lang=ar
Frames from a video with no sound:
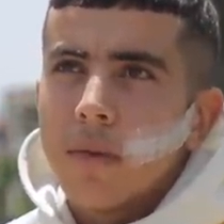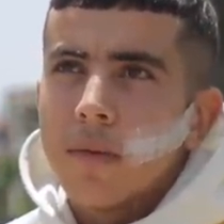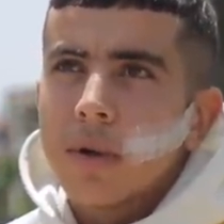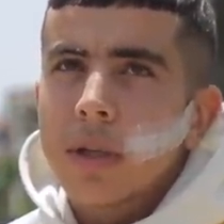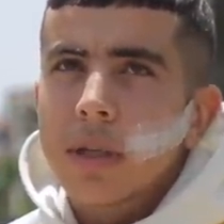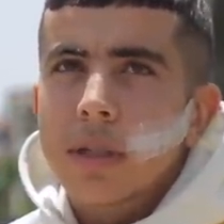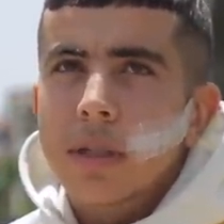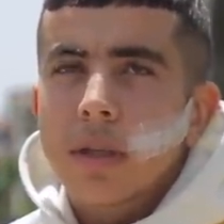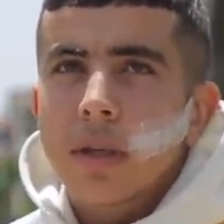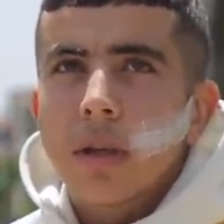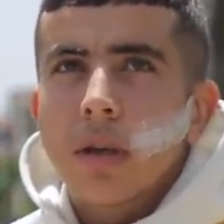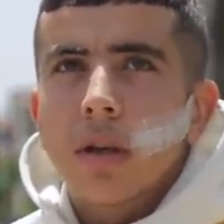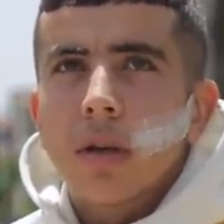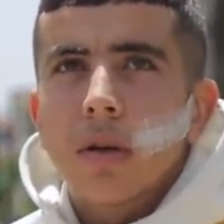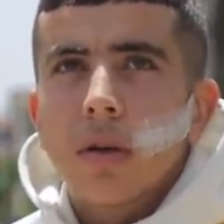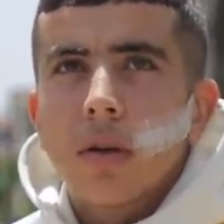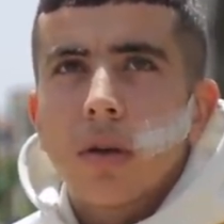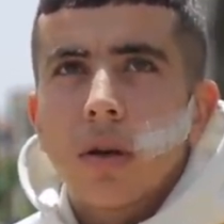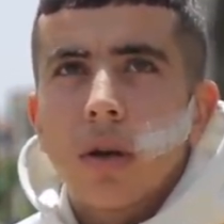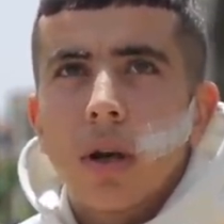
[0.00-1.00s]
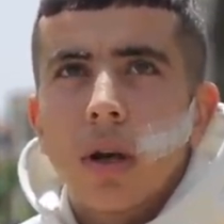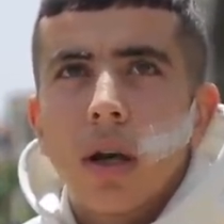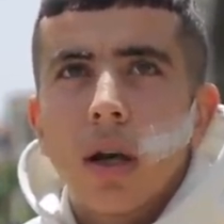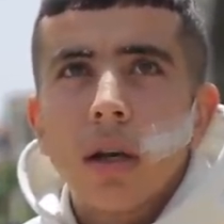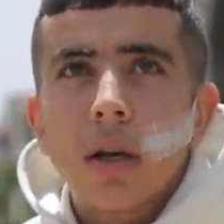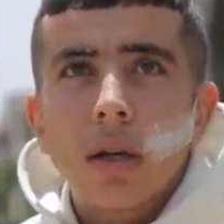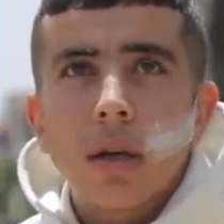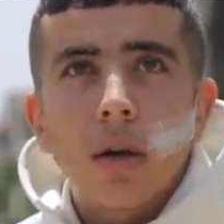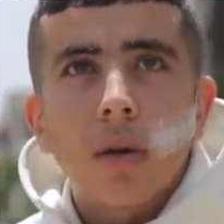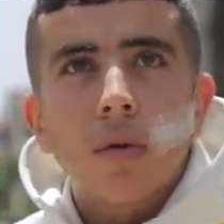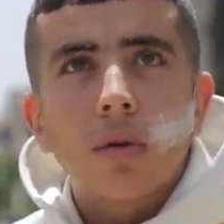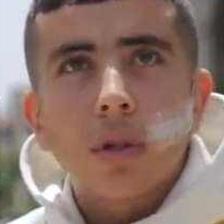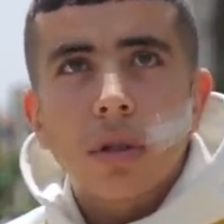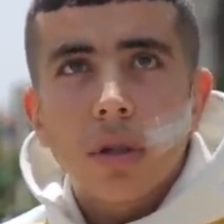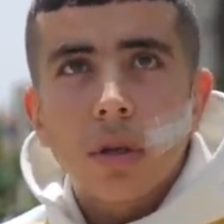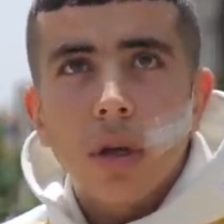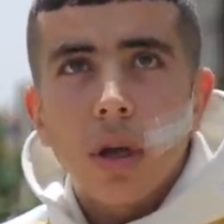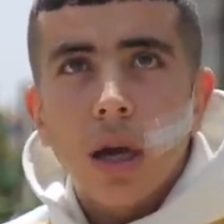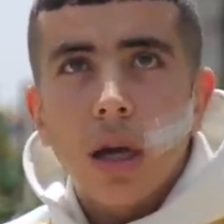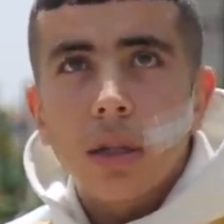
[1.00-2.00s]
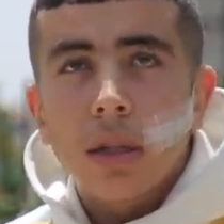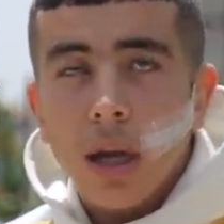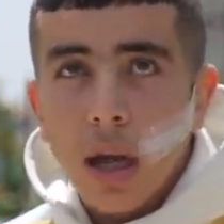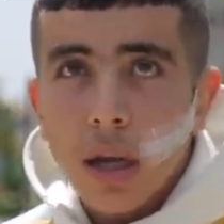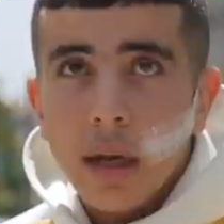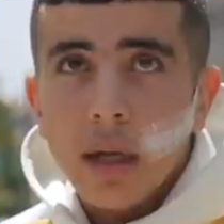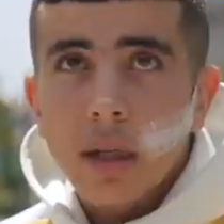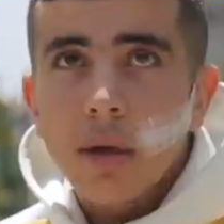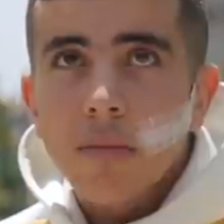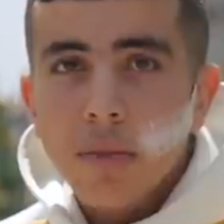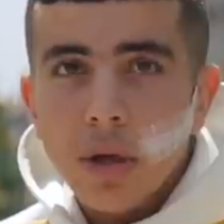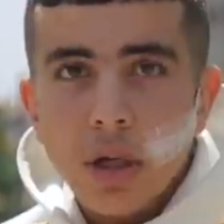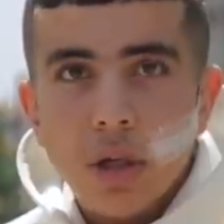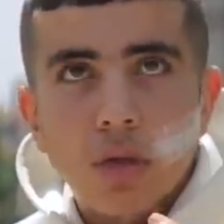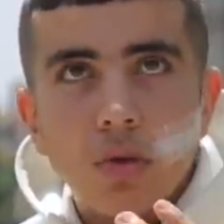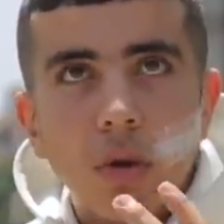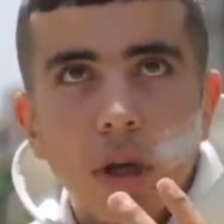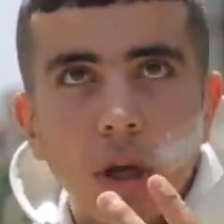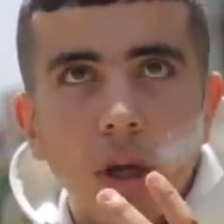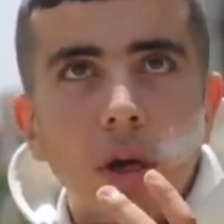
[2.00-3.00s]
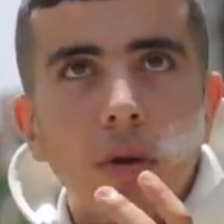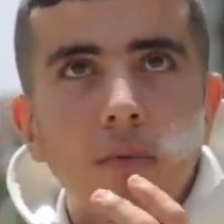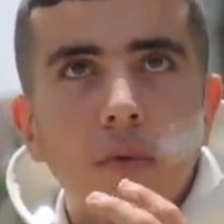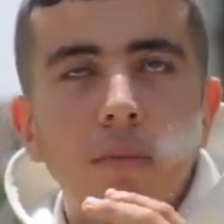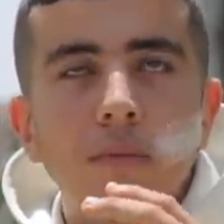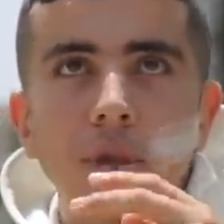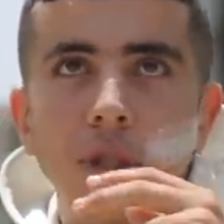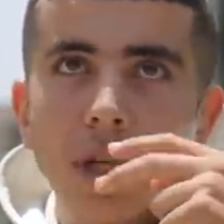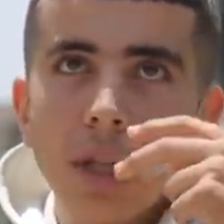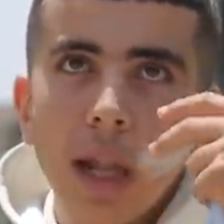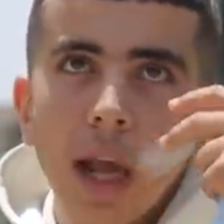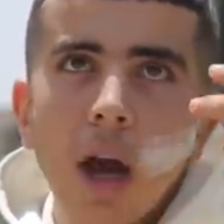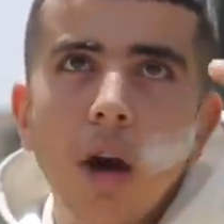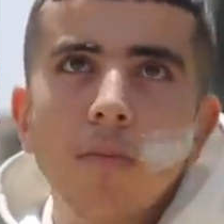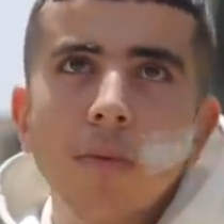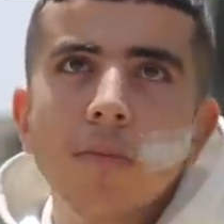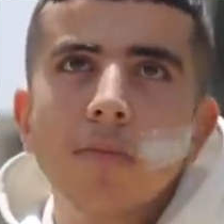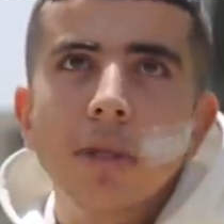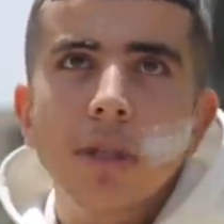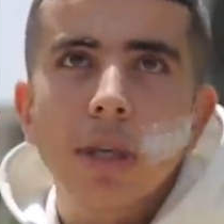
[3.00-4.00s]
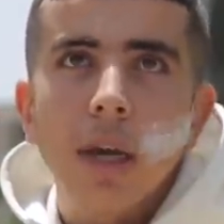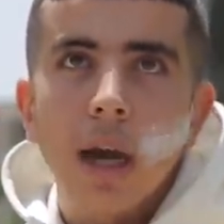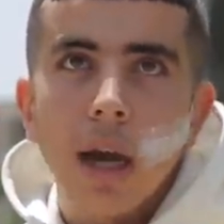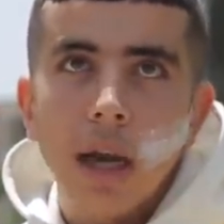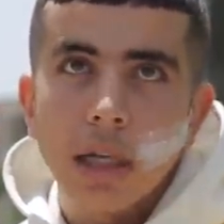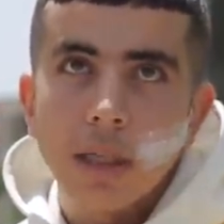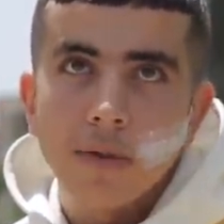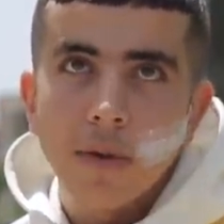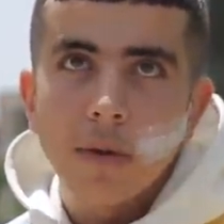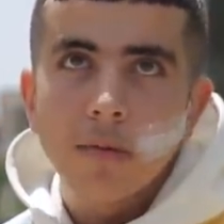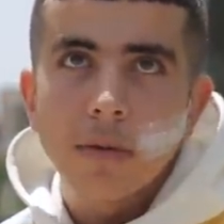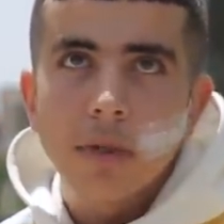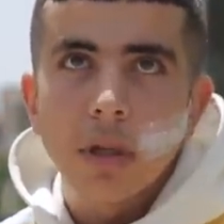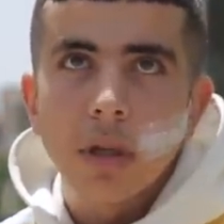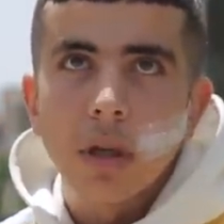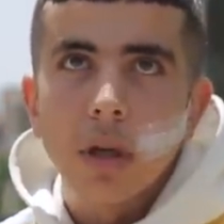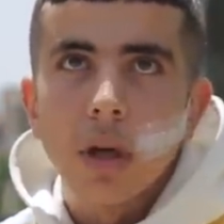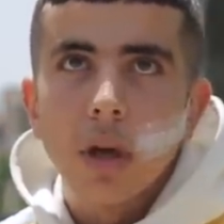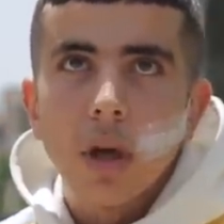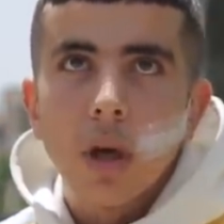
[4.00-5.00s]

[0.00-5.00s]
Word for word: ديك ها دخلنا هذا ميزتو كنعرفو من جهه الحومه من تحت فهمتيني